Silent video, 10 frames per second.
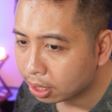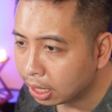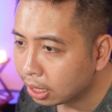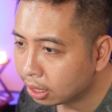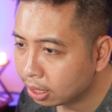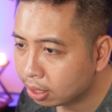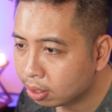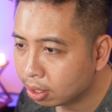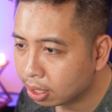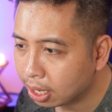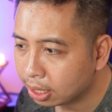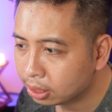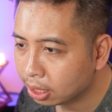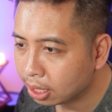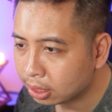kit thì thường là
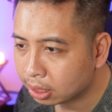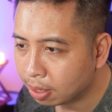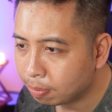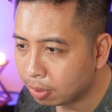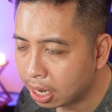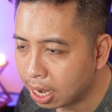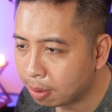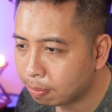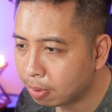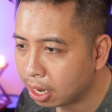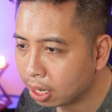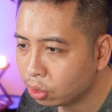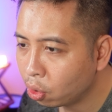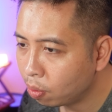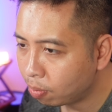chơi custom là làm bằng
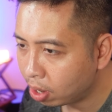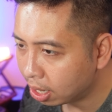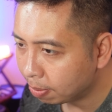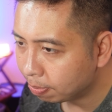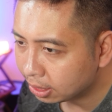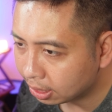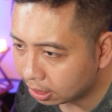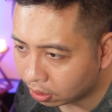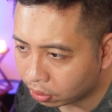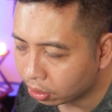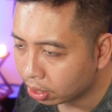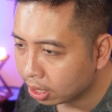nhôm hoặc là pc rồi